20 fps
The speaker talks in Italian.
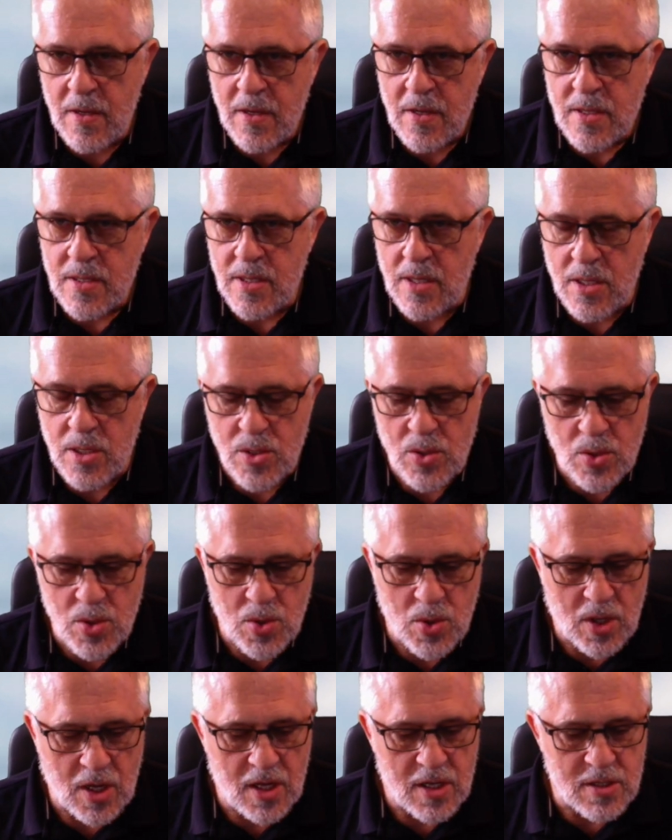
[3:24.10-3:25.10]
se la sono
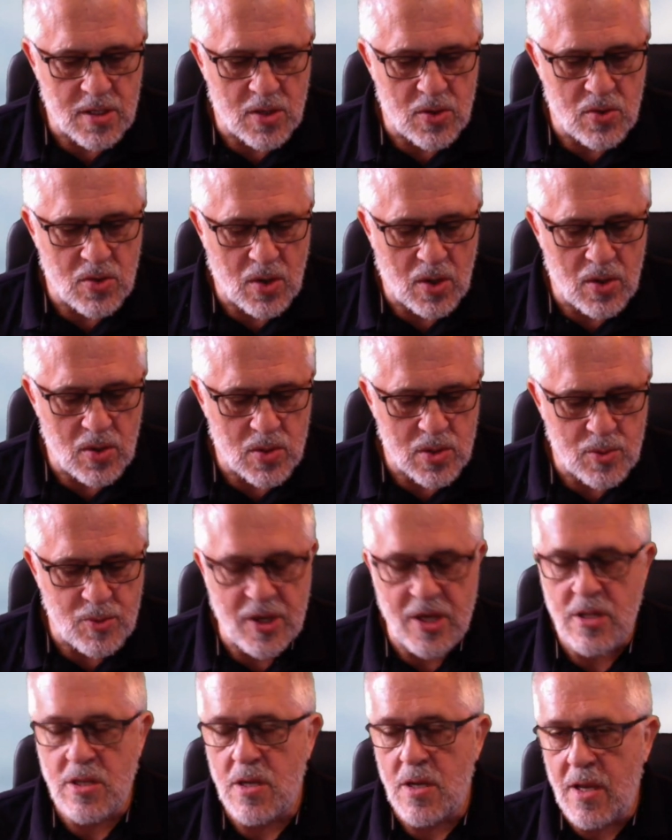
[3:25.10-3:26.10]
giocata loro e lo
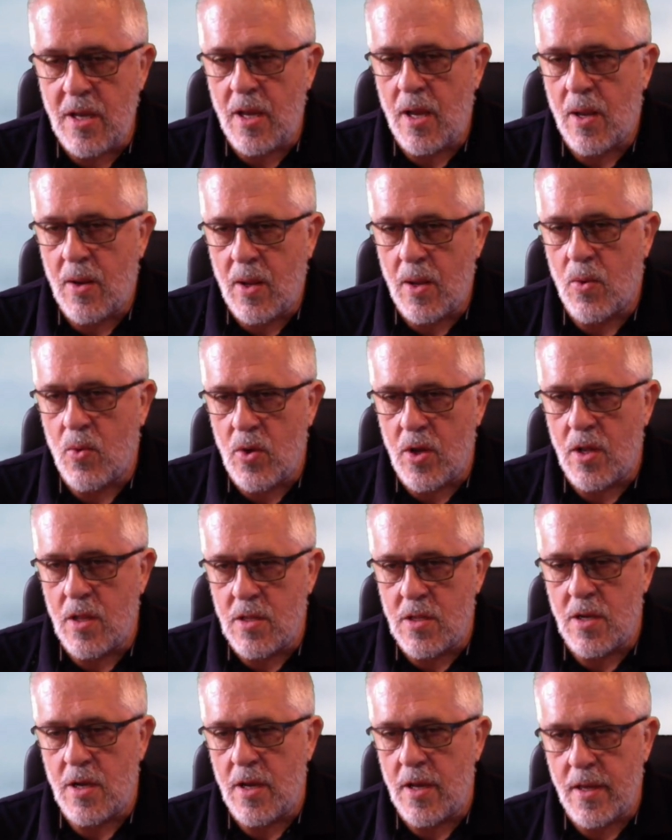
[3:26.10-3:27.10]
Smith e anche qui
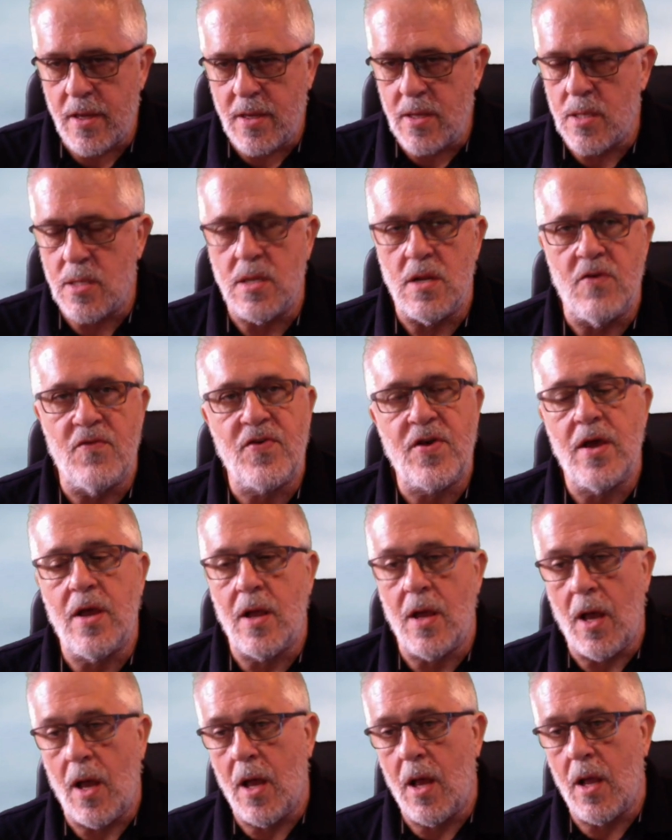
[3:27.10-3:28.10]
direi chi se ne
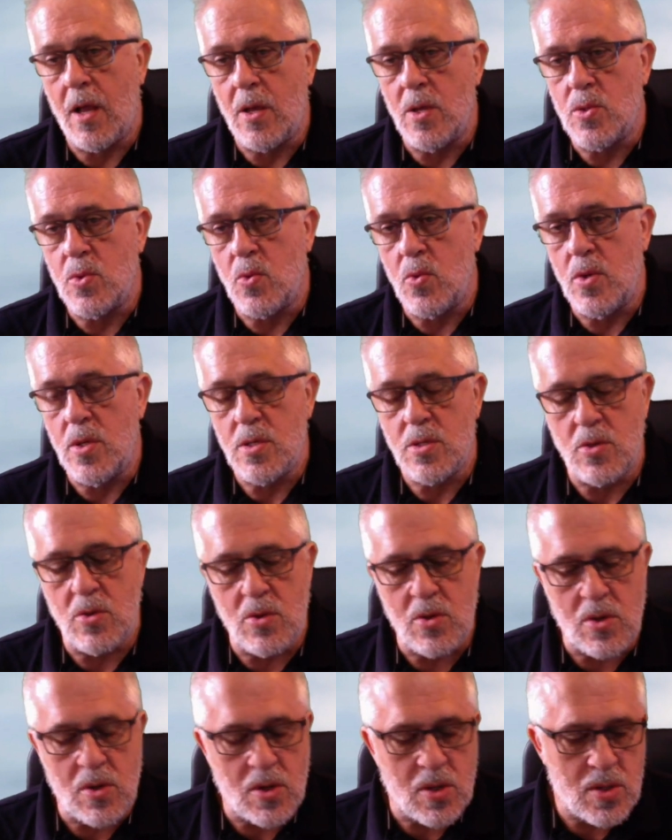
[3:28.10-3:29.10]
frega, anche su questo
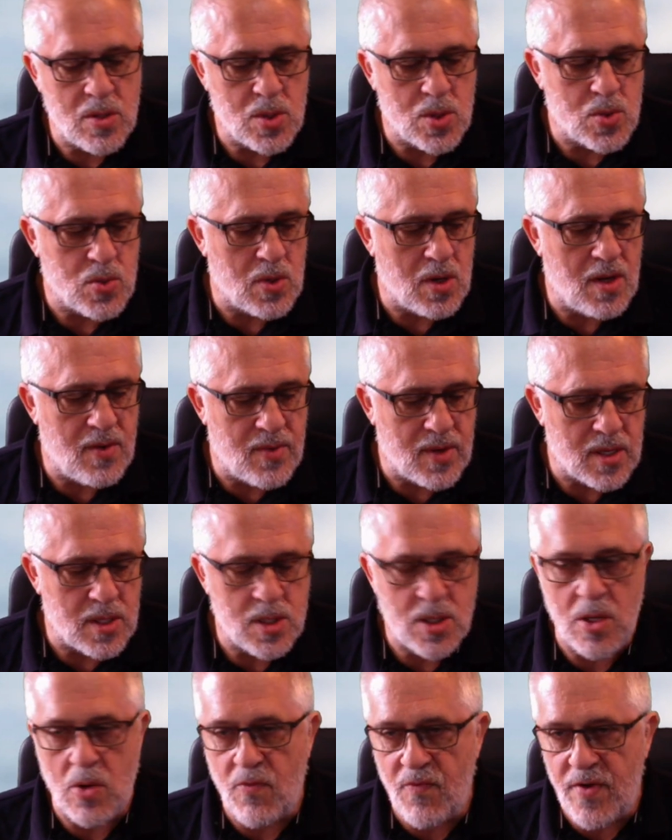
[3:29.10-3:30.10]
l'orologio
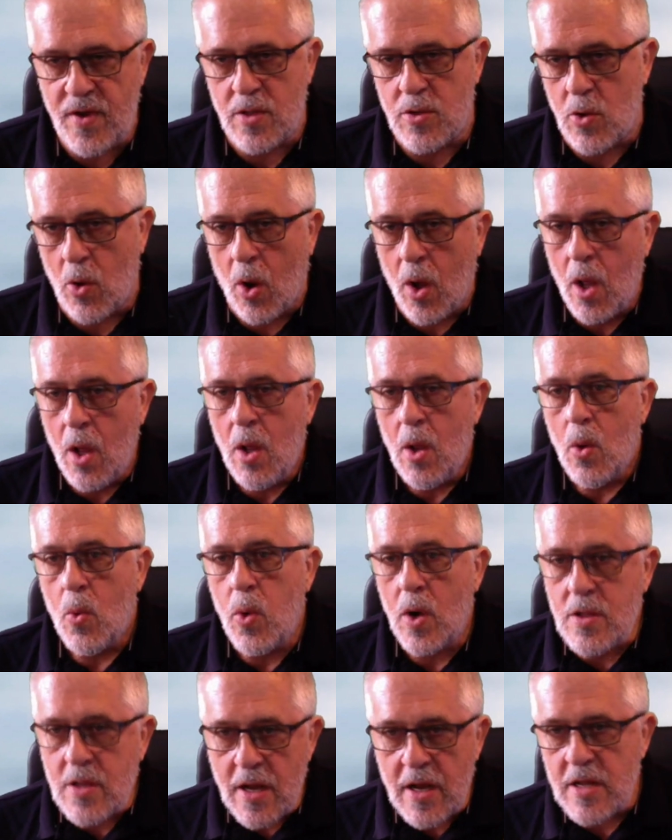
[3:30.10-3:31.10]
sull'Everest c'è un video,
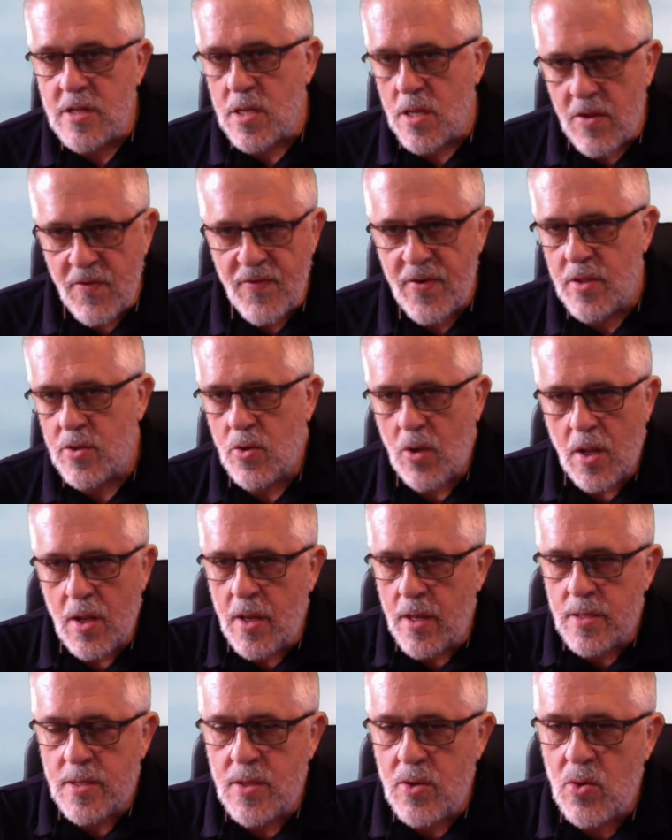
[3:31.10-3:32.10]
guardate i video
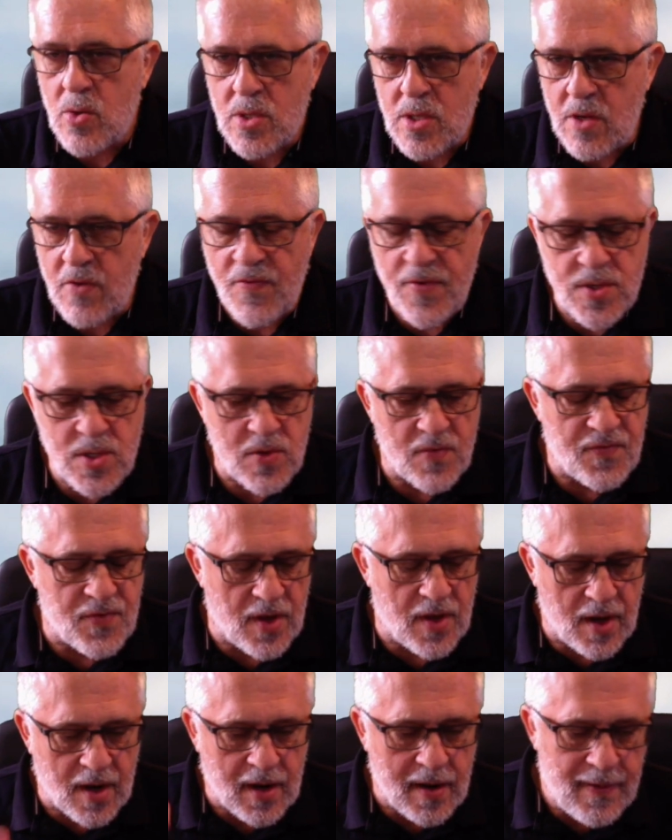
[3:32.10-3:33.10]
ragazzi, io cosa li faccio
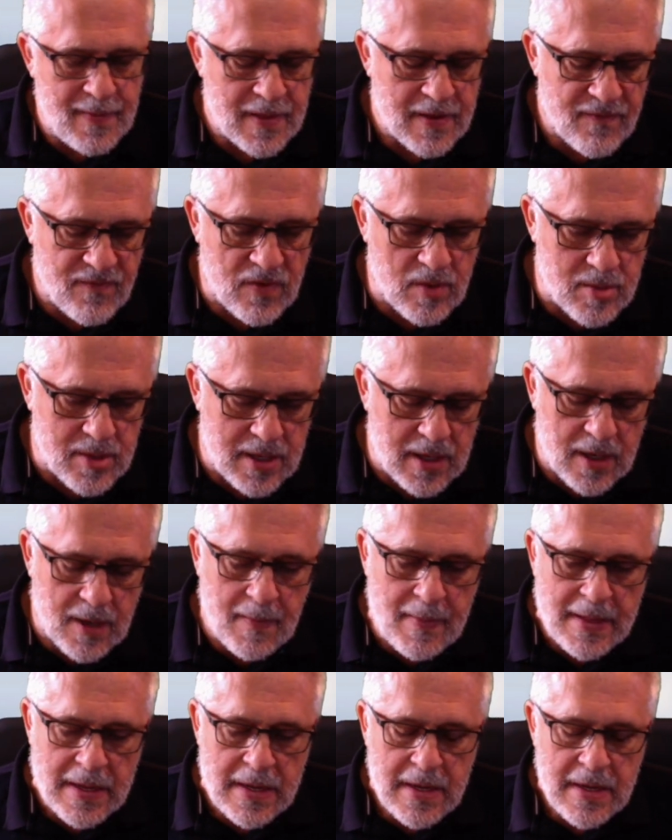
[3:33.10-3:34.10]
fare, va bene,
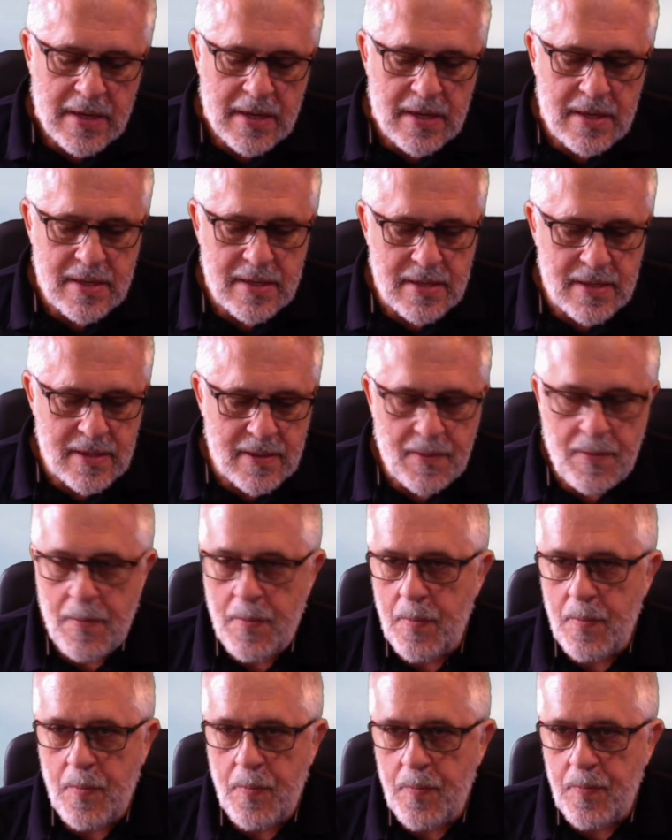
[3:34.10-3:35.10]
e, ehm,
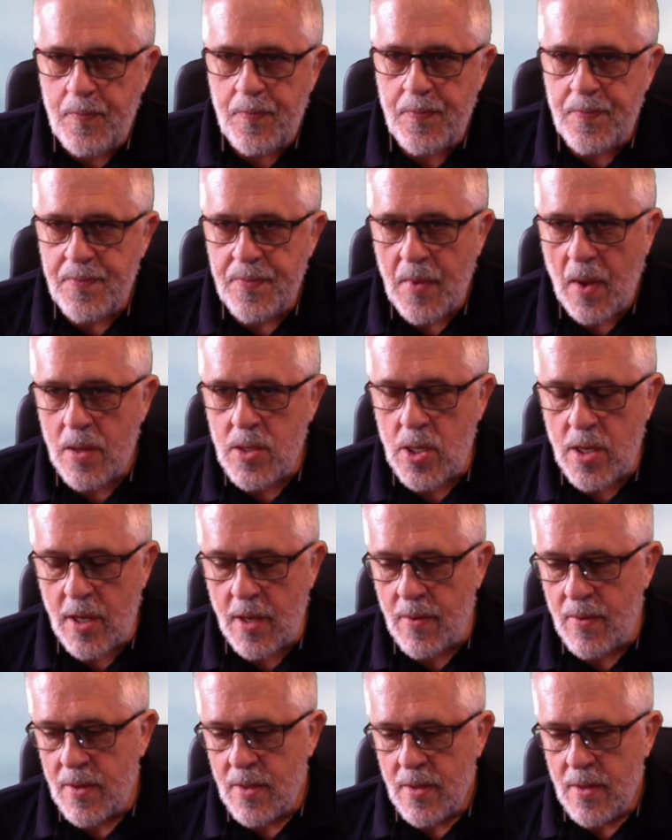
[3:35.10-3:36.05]
mh, ce n'è,